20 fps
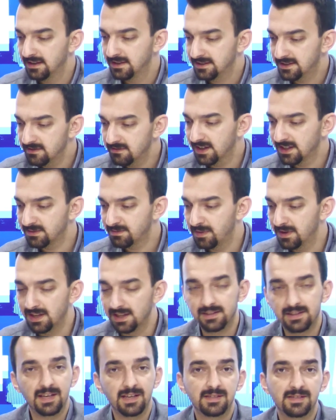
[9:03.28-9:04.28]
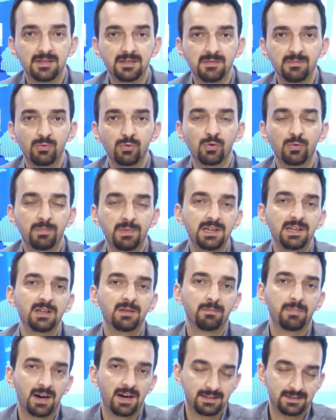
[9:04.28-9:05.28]
Sivas Belediyesi'ni Büyük
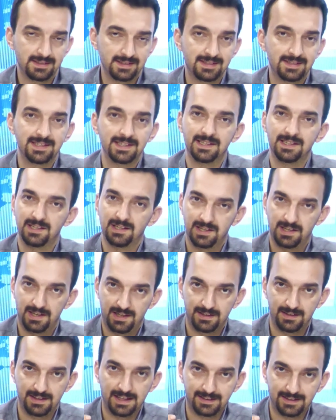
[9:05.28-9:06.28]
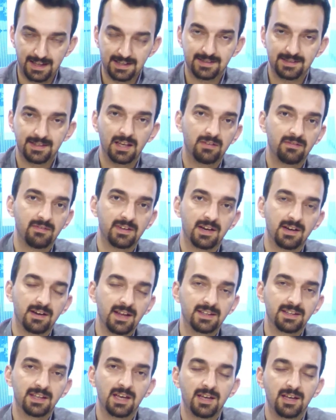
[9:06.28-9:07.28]
Birlik Partisi'ne destek
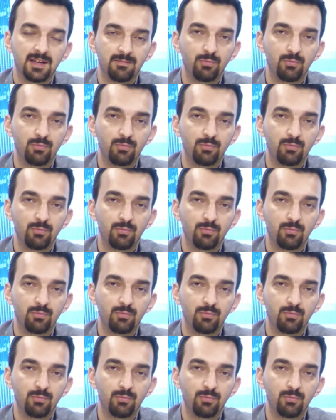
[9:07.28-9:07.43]
vererek